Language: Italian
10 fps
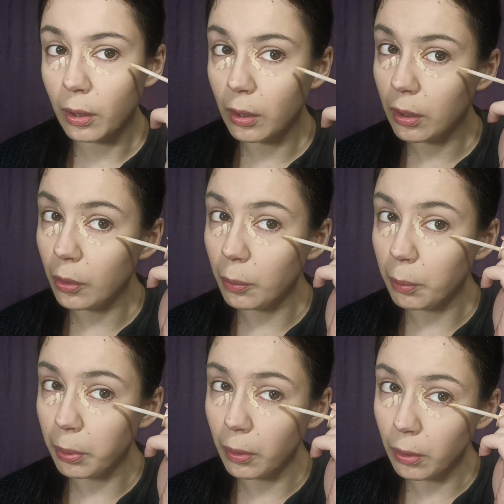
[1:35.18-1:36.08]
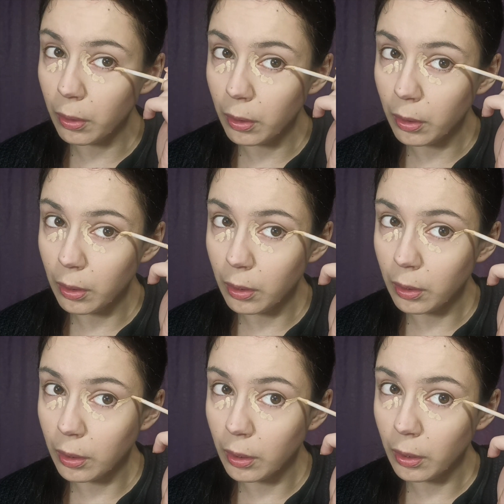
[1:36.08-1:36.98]
e un po'
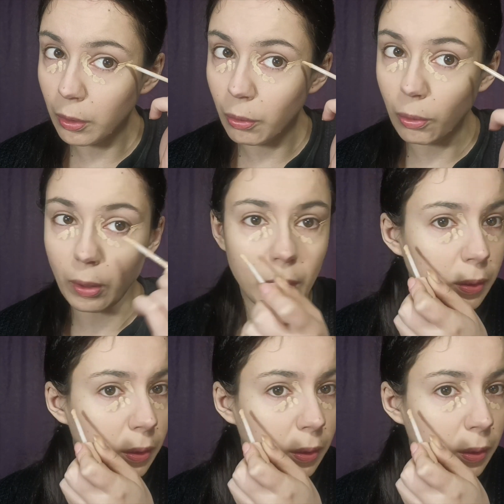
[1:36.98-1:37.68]
anche qua